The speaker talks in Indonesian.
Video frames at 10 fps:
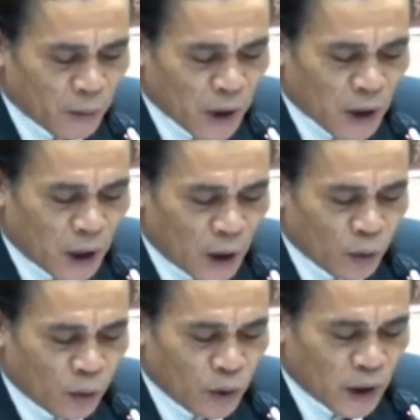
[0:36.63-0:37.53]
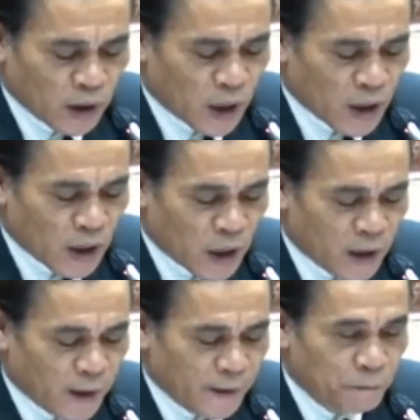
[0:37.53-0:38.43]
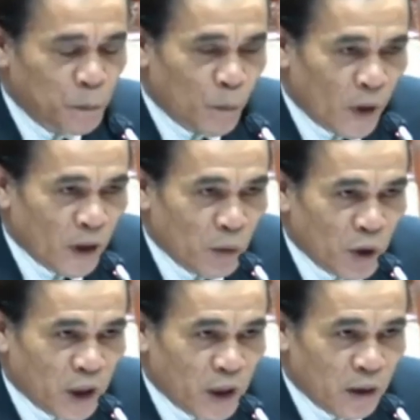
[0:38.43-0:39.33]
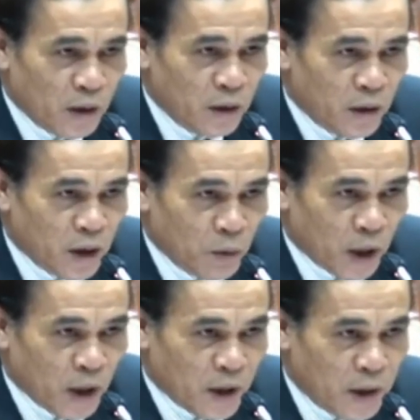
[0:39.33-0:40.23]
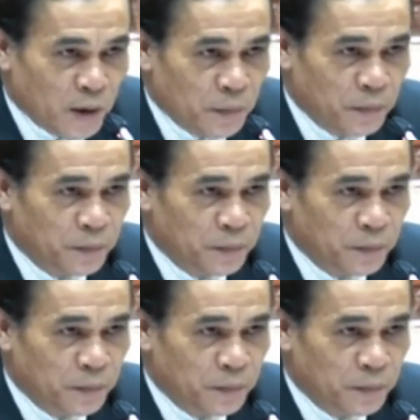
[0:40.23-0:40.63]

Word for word: masa lalu yang terjadi. Demikian, terima kasih.